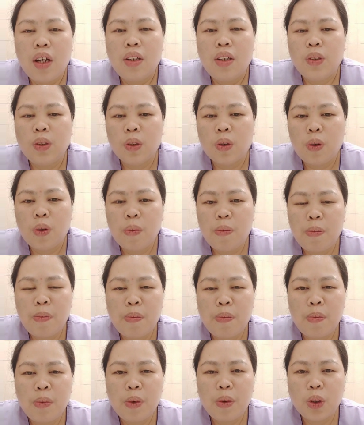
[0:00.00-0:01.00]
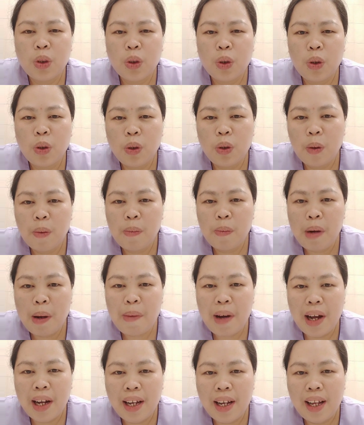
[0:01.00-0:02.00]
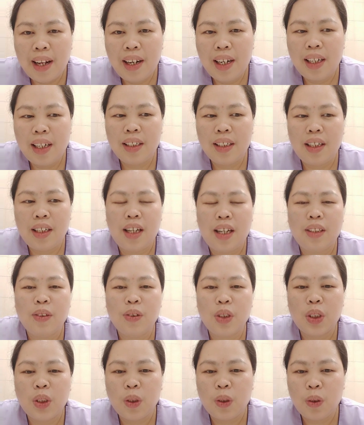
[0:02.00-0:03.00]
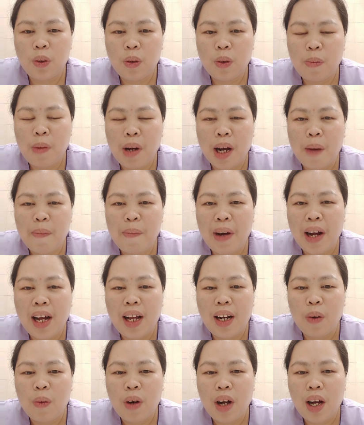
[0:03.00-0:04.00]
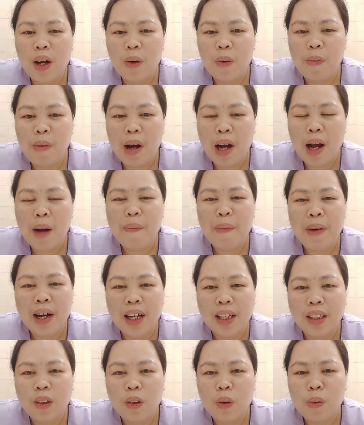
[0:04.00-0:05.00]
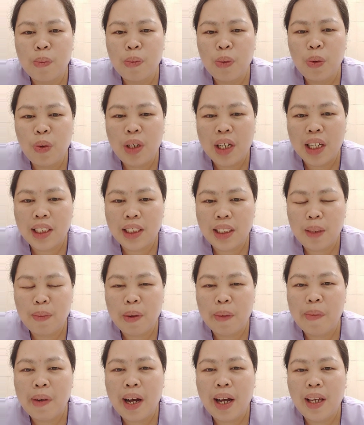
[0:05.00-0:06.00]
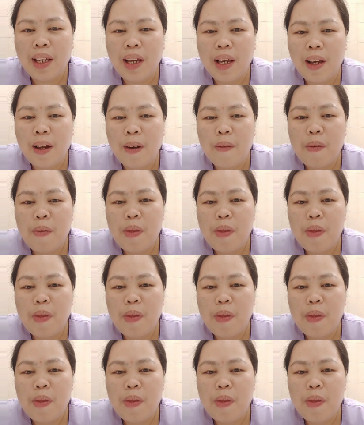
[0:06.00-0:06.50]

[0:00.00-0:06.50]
So kung gusto nyong mabagal at gusto nyong makapangalawa o makapangatlo muna si babae